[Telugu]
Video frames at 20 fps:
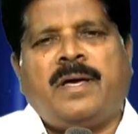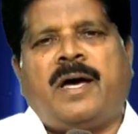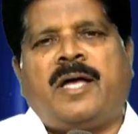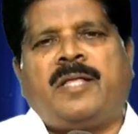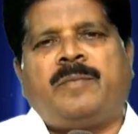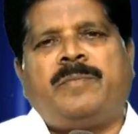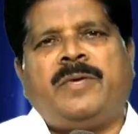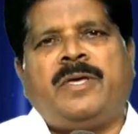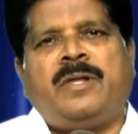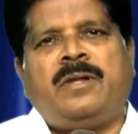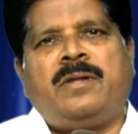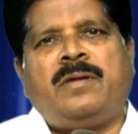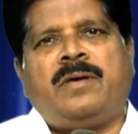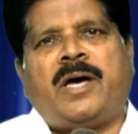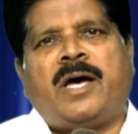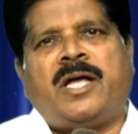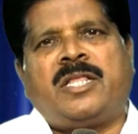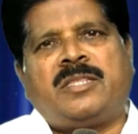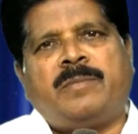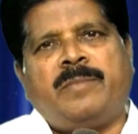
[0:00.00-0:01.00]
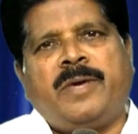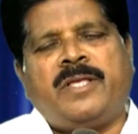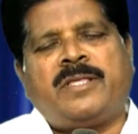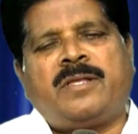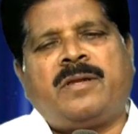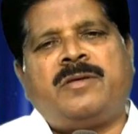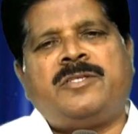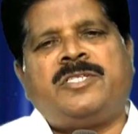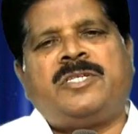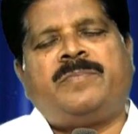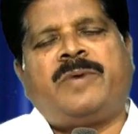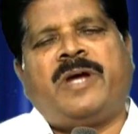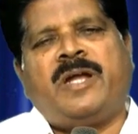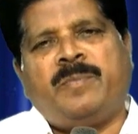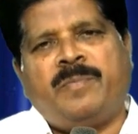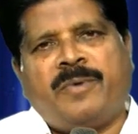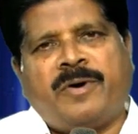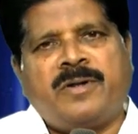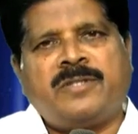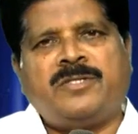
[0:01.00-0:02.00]
ఆత్మీయులను ఆత్మీయతలోంచి
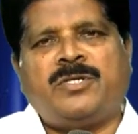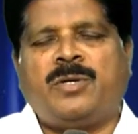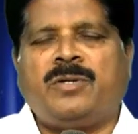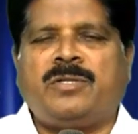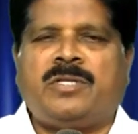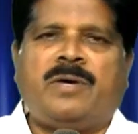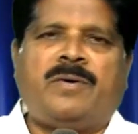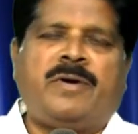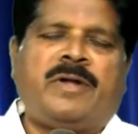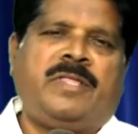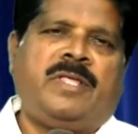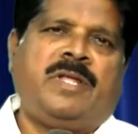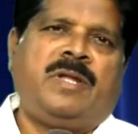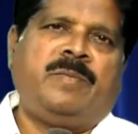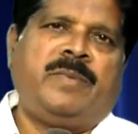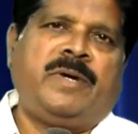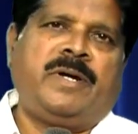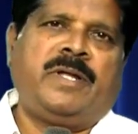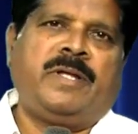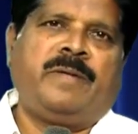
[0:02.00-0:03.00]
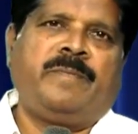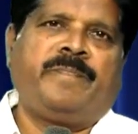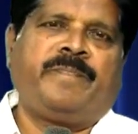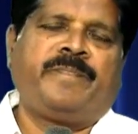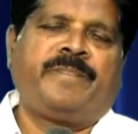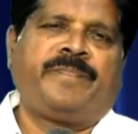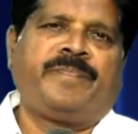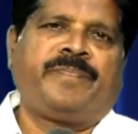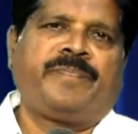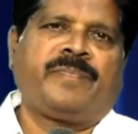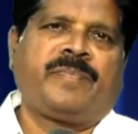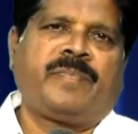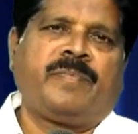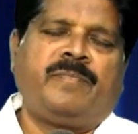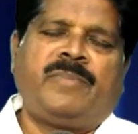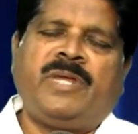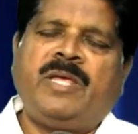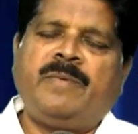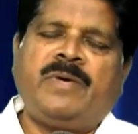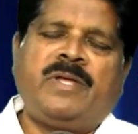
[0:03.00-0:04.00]
పడిపోవడం జరుగుతూ ఉంటుంది అన్నమాట
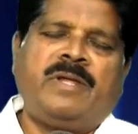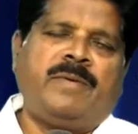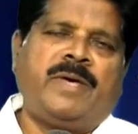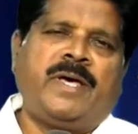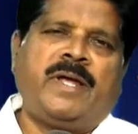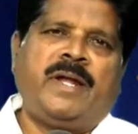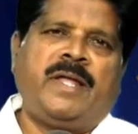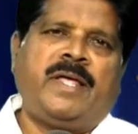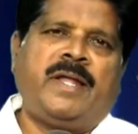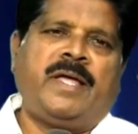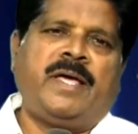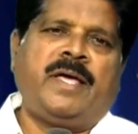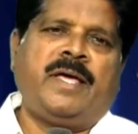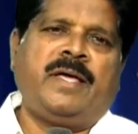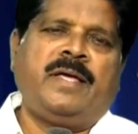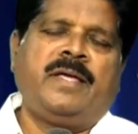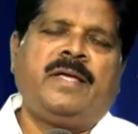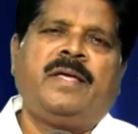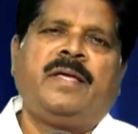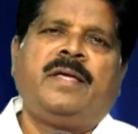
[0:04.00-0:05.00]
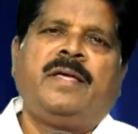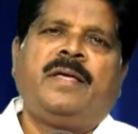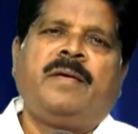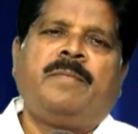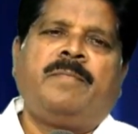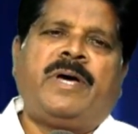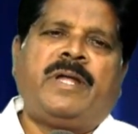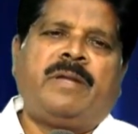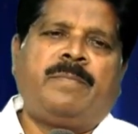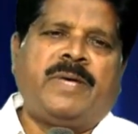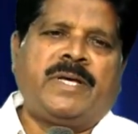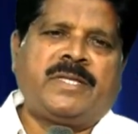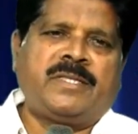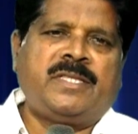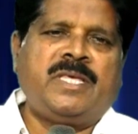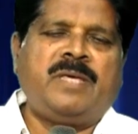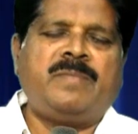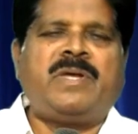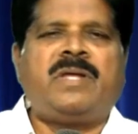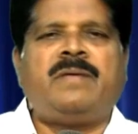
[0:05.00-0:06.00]
ప్రియమైన వారులారా మన
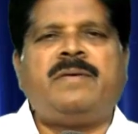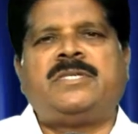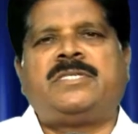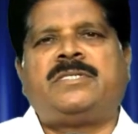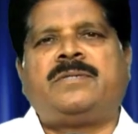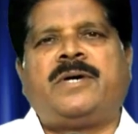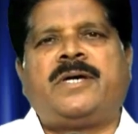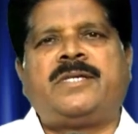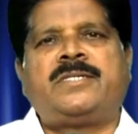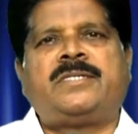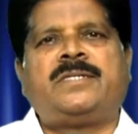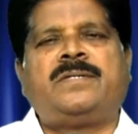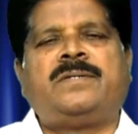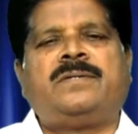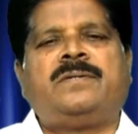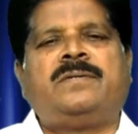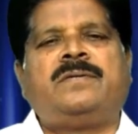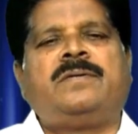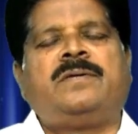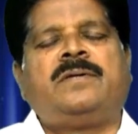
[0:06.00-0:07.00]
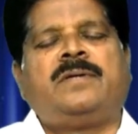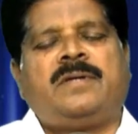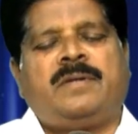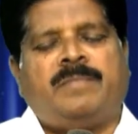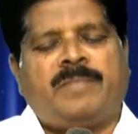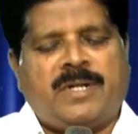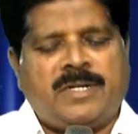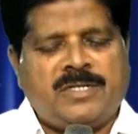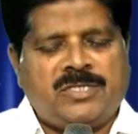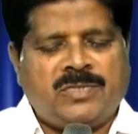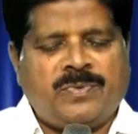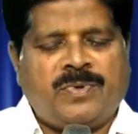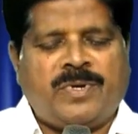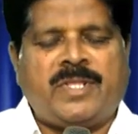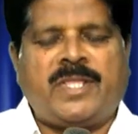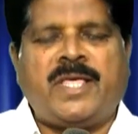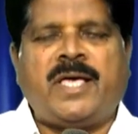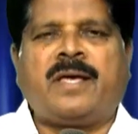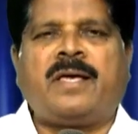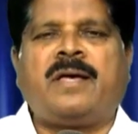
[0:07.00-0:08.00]
భక్తి మన విశ్వాసం మనం
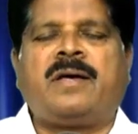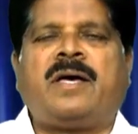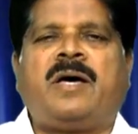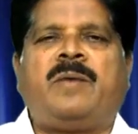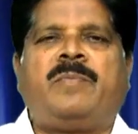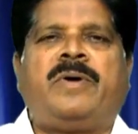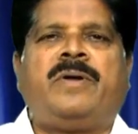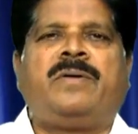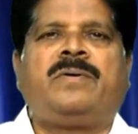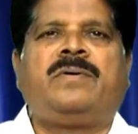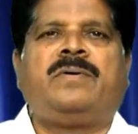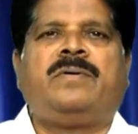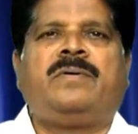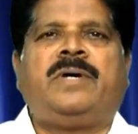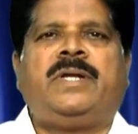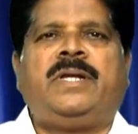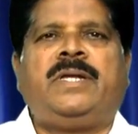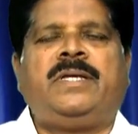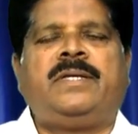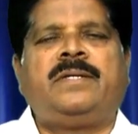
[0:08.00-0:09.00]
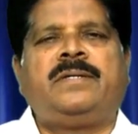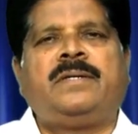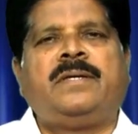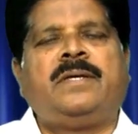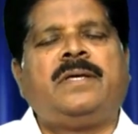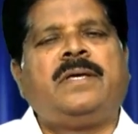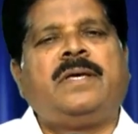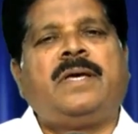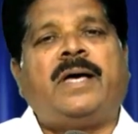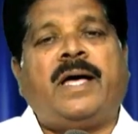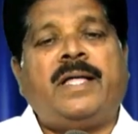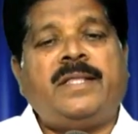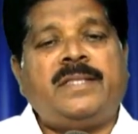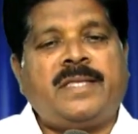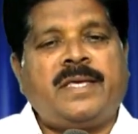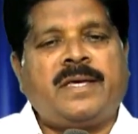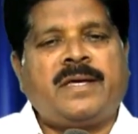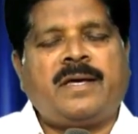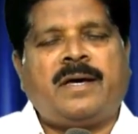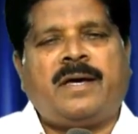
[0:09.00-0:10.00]
చివరిదాకా కాపాడుకోవాలి
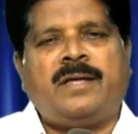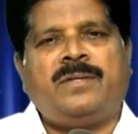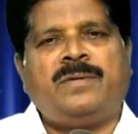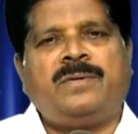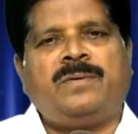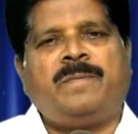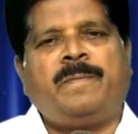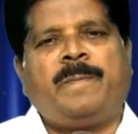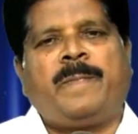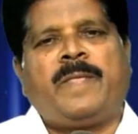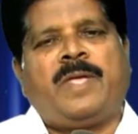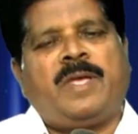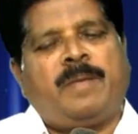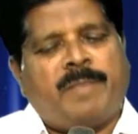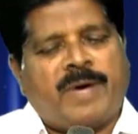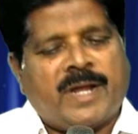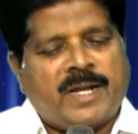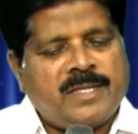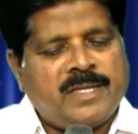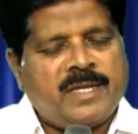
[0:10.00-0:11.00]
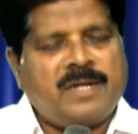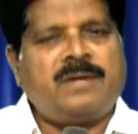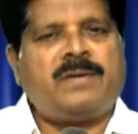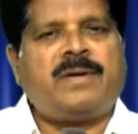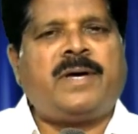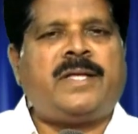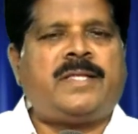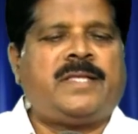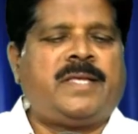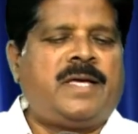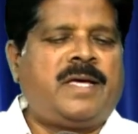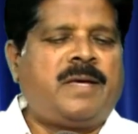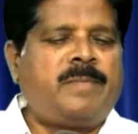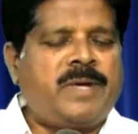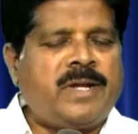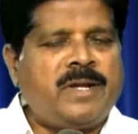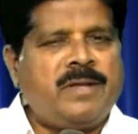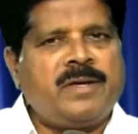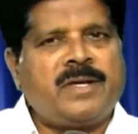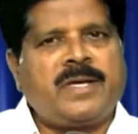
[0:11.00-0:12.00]
అంతేకాదు మన తరువాత
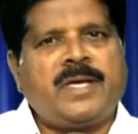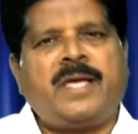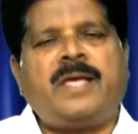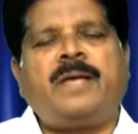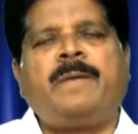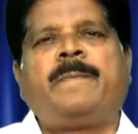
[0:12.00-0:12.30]
మన యొక్క